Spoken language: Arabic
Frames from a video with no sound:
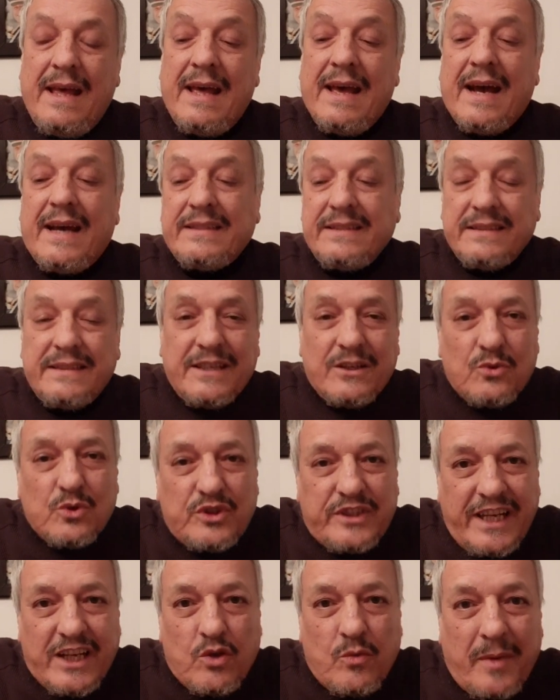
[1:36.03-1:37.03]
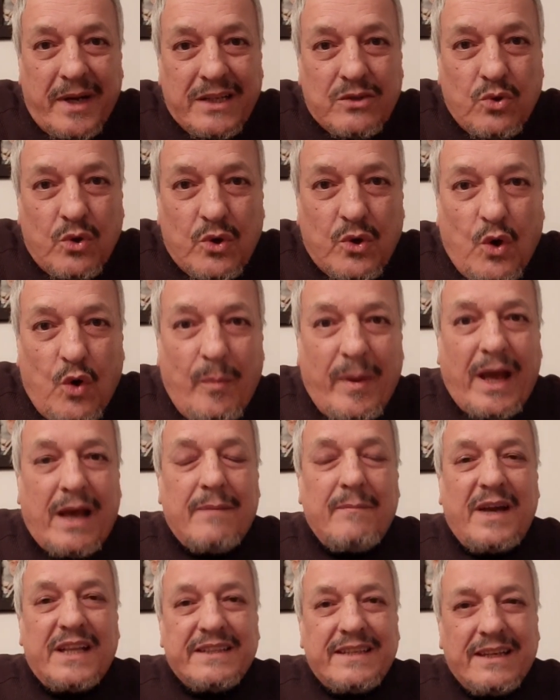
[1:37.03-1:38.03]
غادي نديرو الدينوميناتور كومان
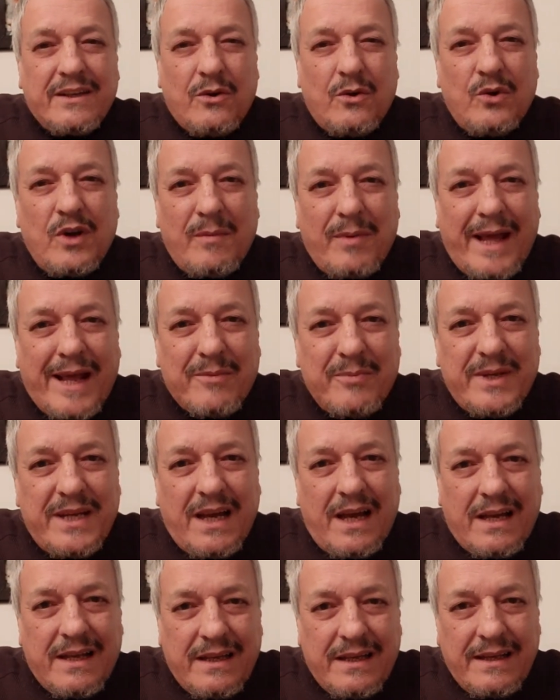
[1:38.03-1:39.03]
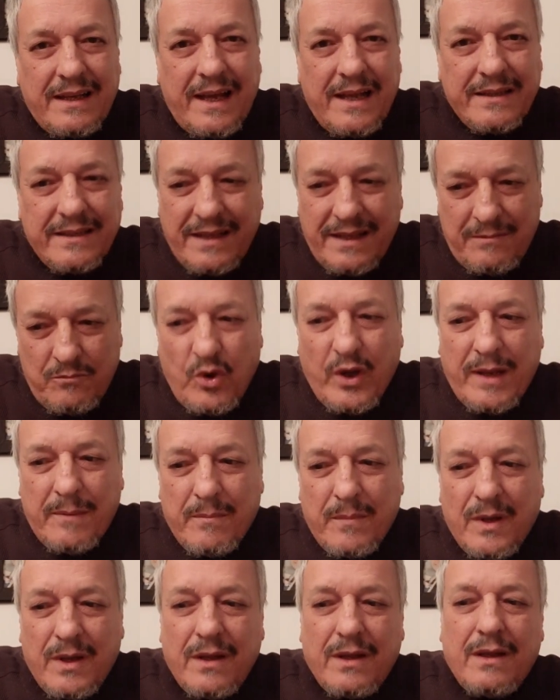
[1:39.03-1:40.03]
ما عرفت كيف يقولوها بالعربيه
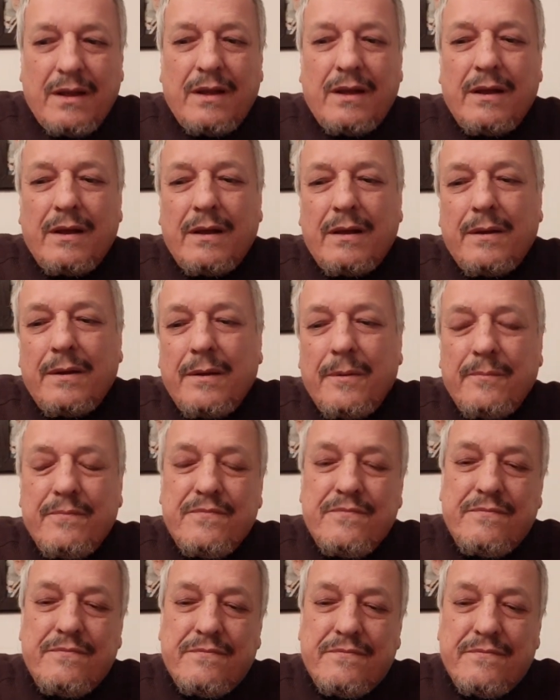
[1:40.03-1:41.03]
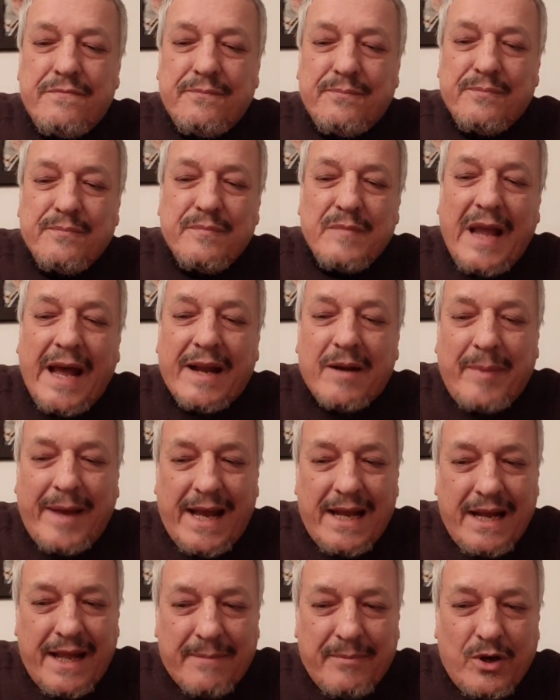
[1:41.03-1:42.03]
المهم أه 4
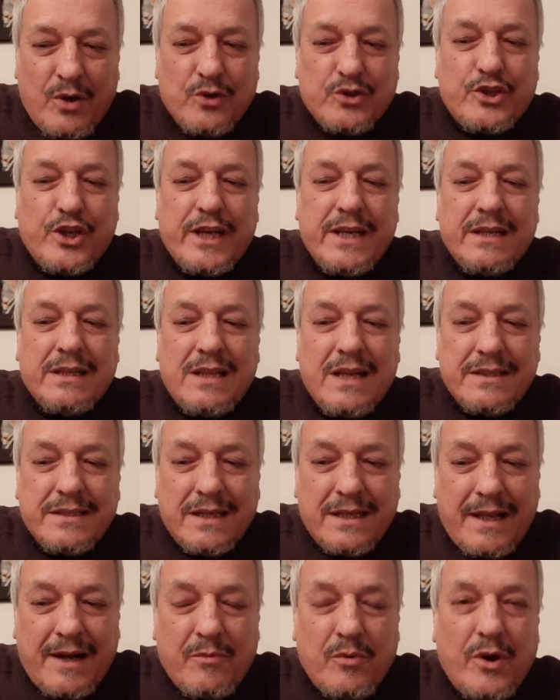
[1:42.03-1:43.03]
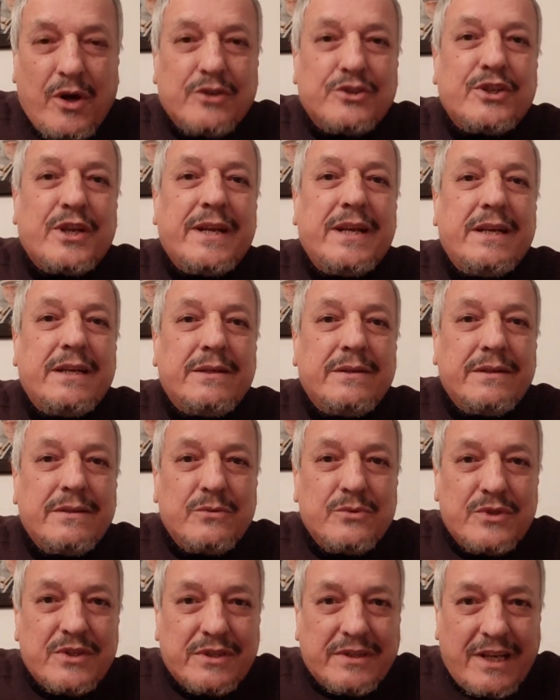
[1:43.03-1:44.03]
على 24 3 على 24
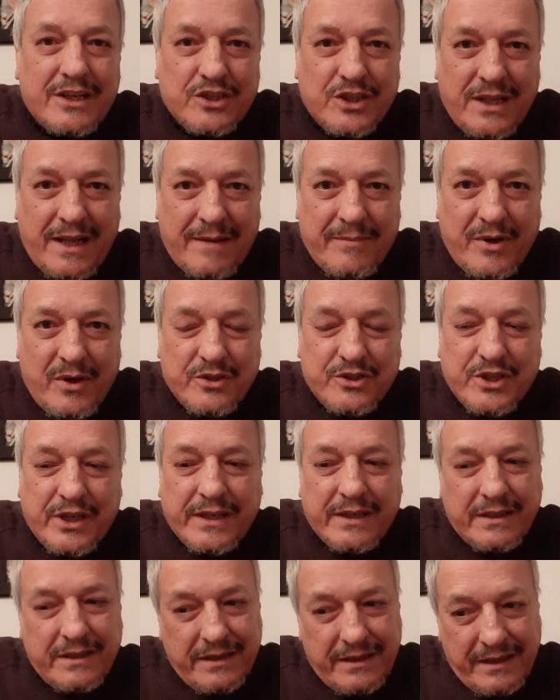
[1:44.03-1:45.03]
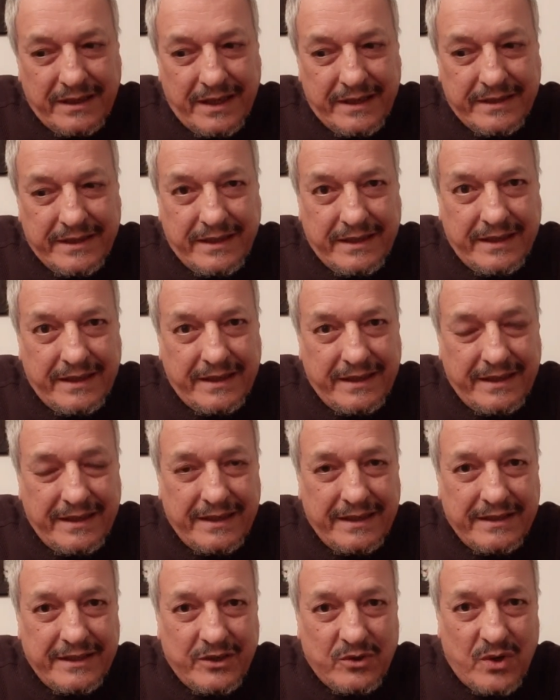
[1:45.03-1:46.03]
و 16 على 24 غادي
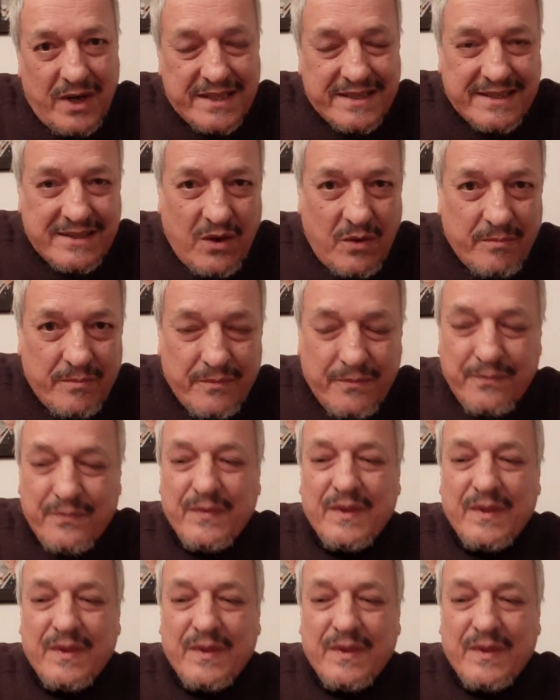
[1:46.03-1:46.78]
نديرو لها الصم